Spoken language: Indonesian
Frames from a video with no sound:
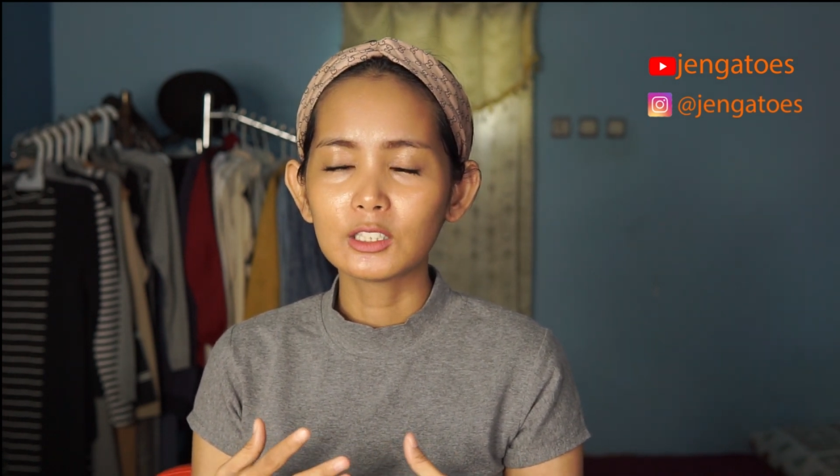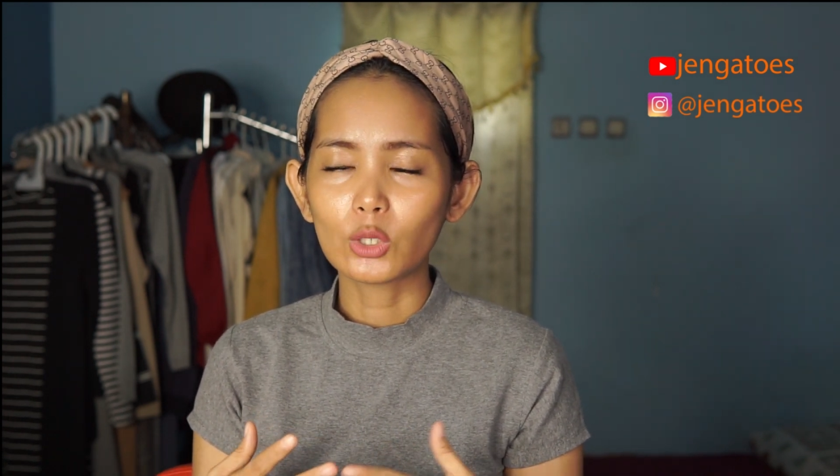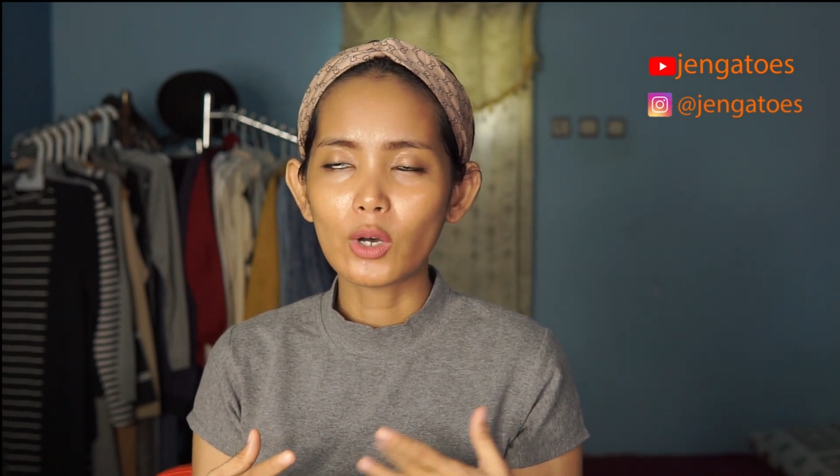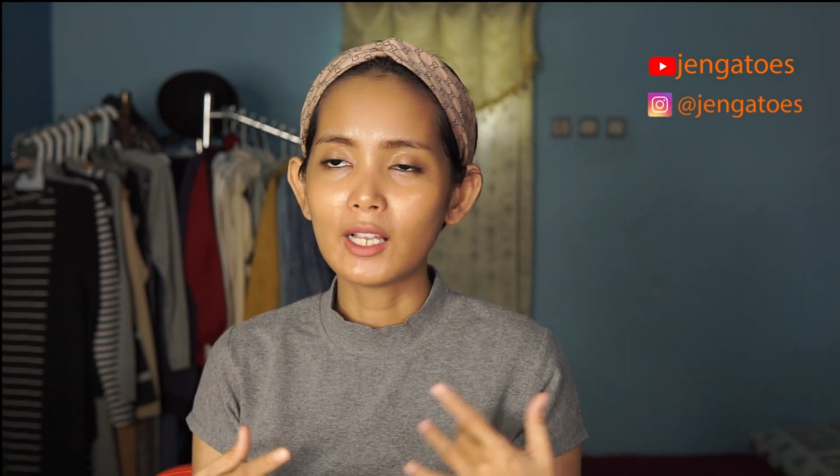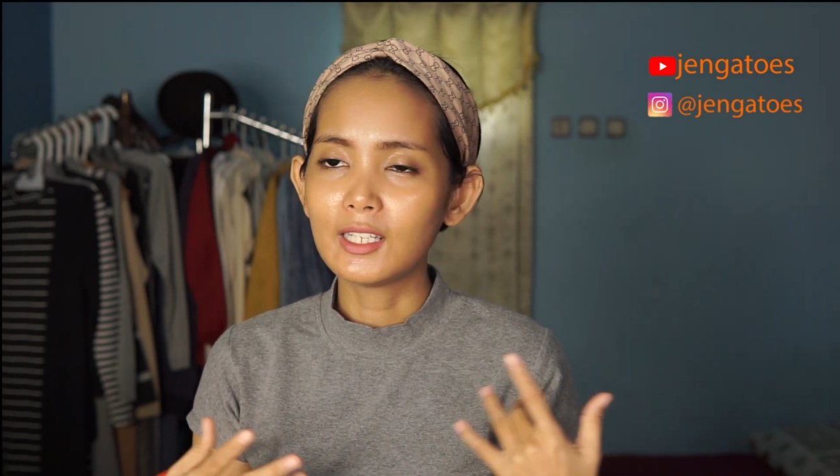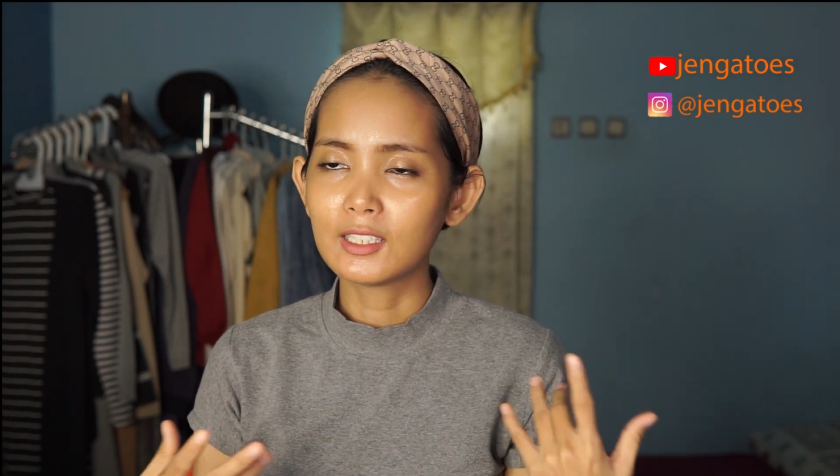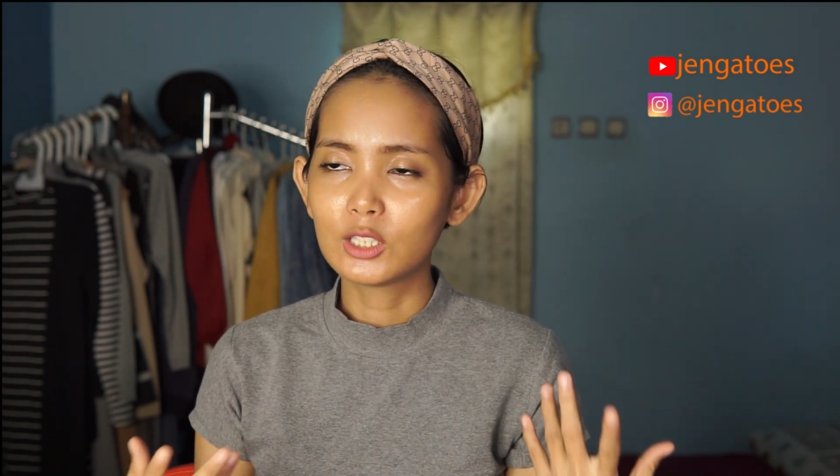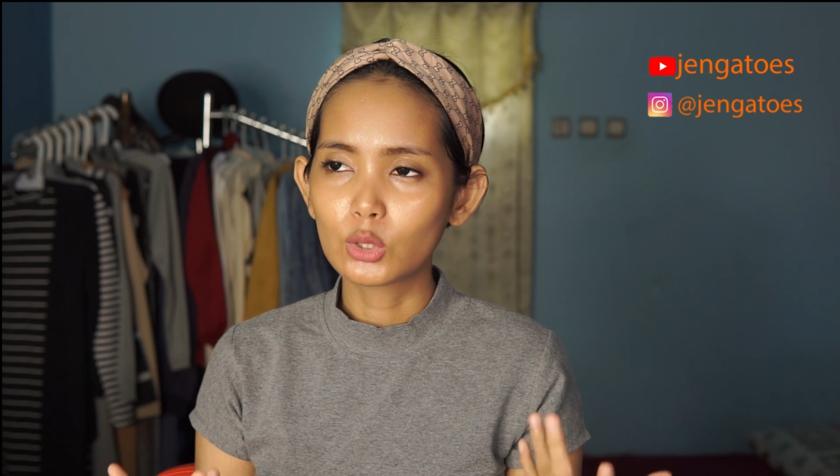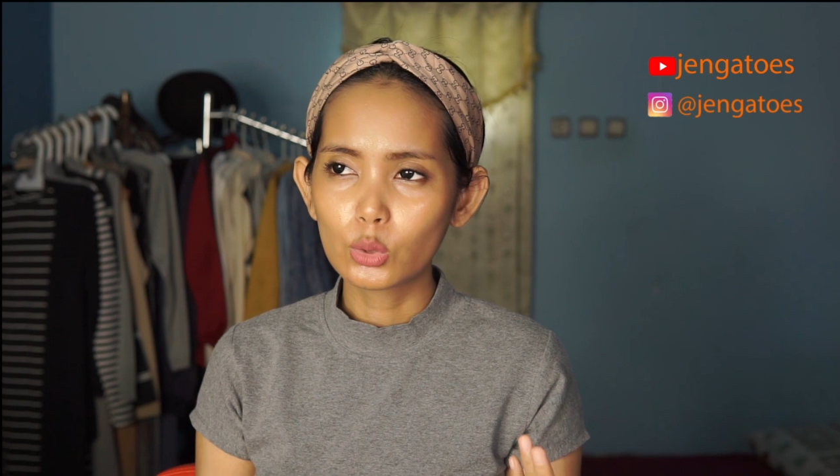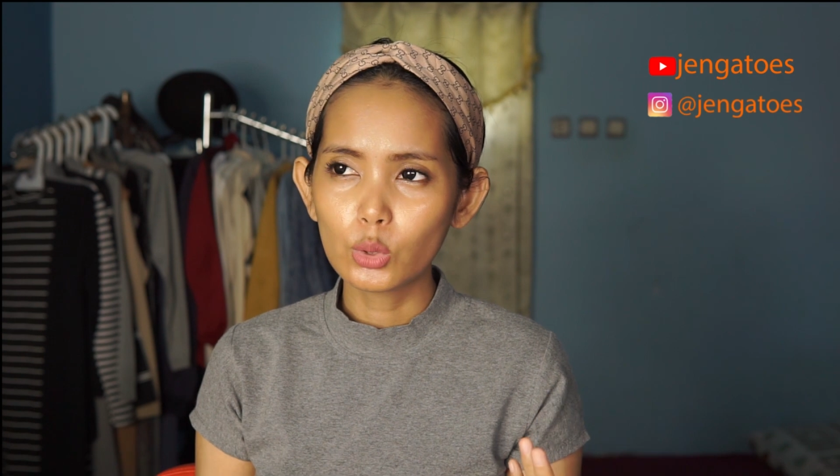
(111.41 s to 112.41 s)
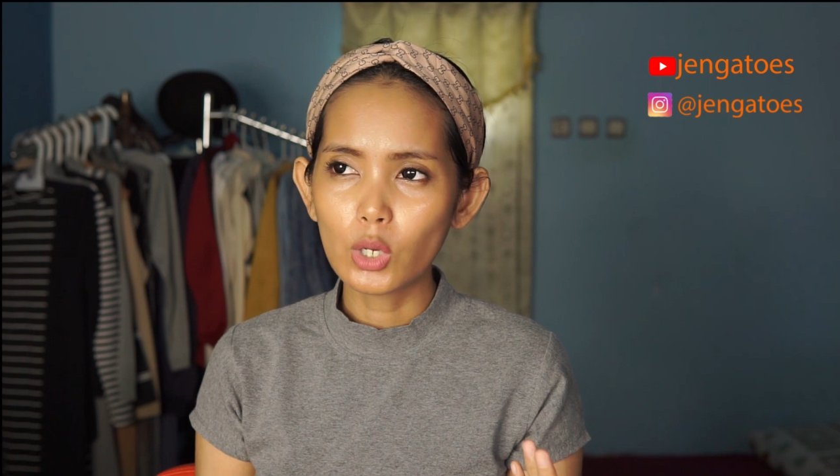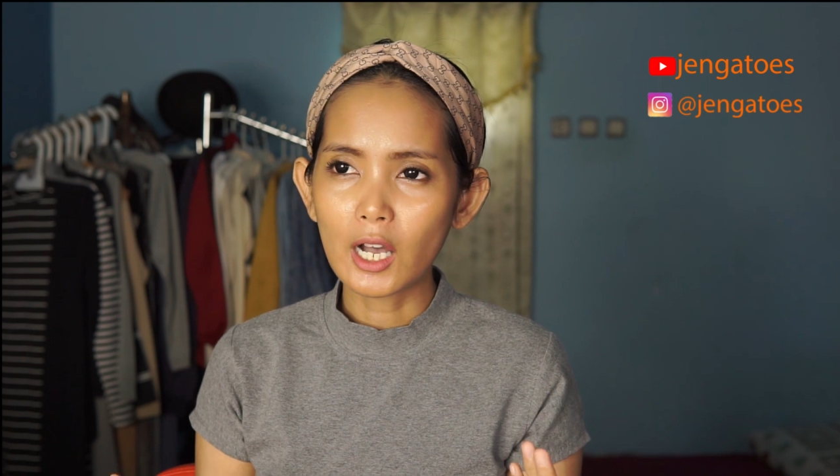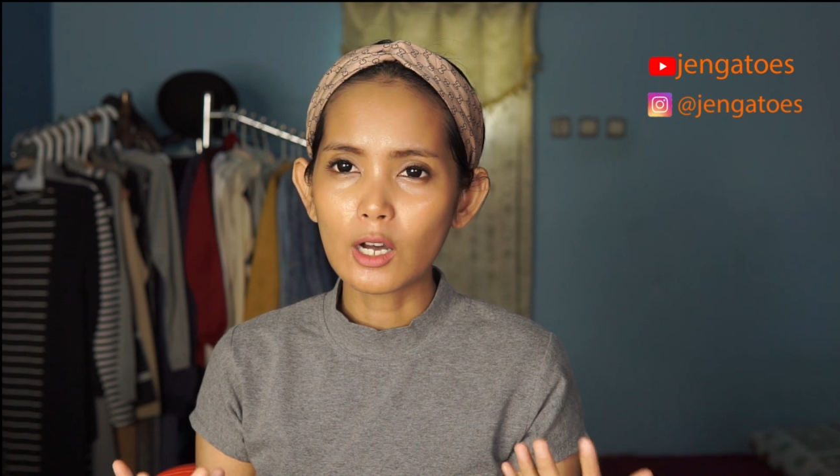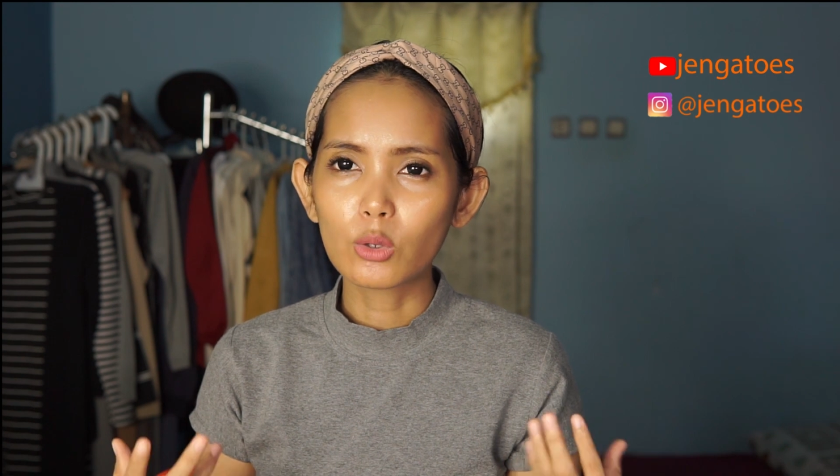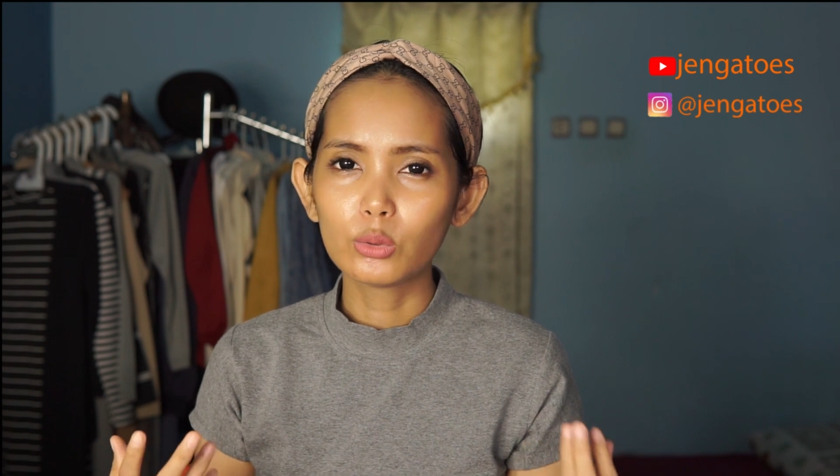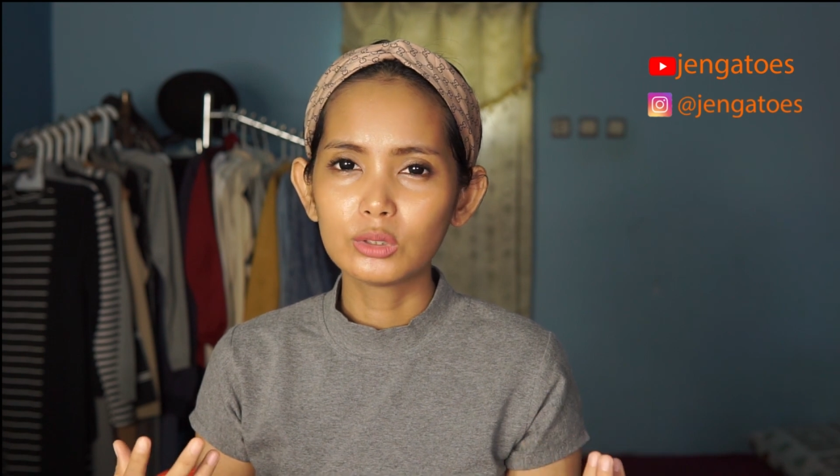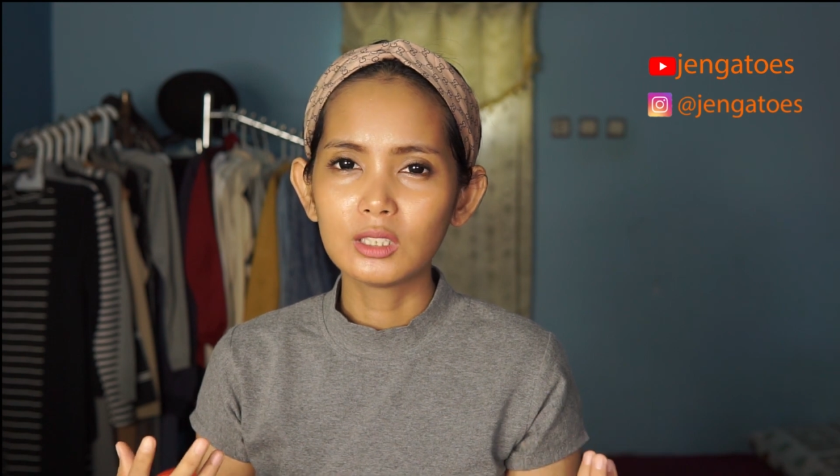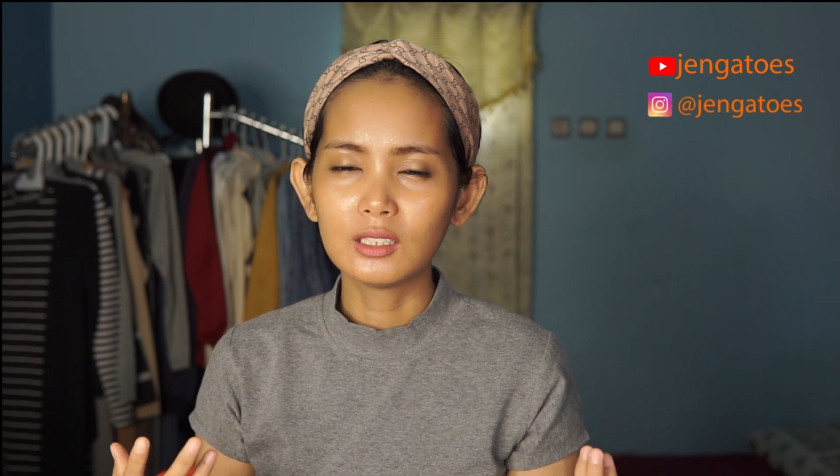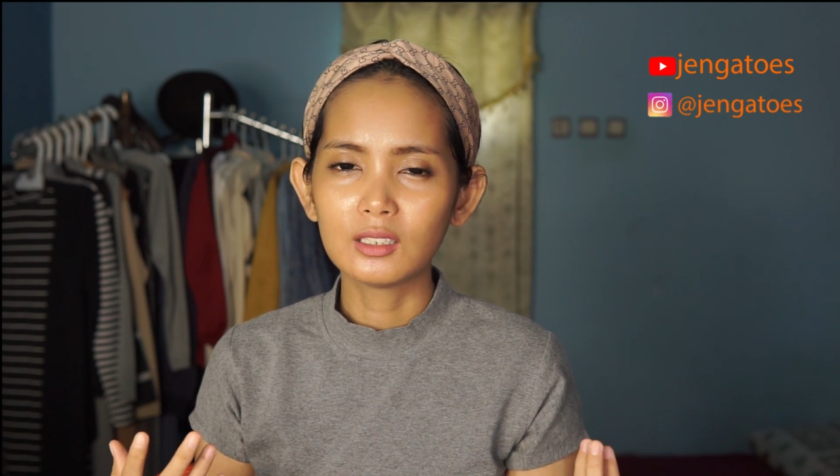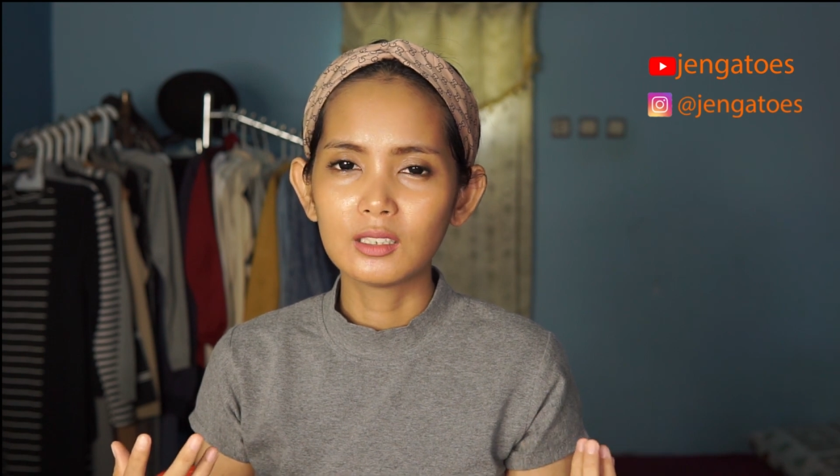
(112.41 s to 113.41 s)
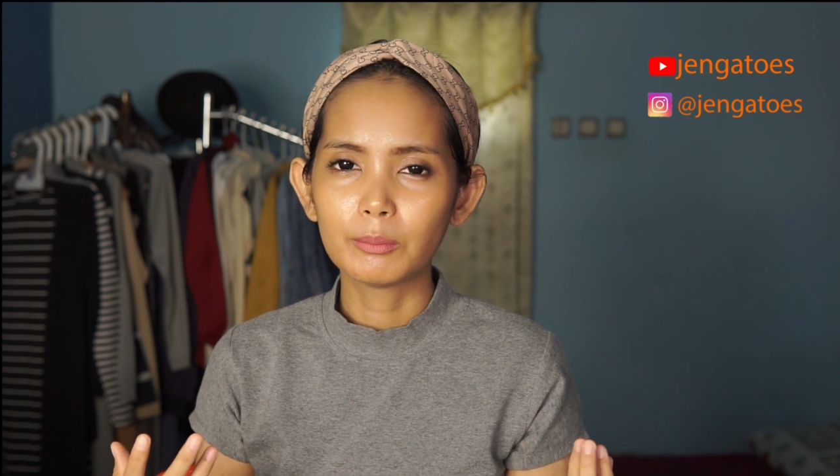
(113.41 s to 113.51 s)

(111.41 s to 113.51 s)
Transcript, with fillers: atau alia gitu aku ting e,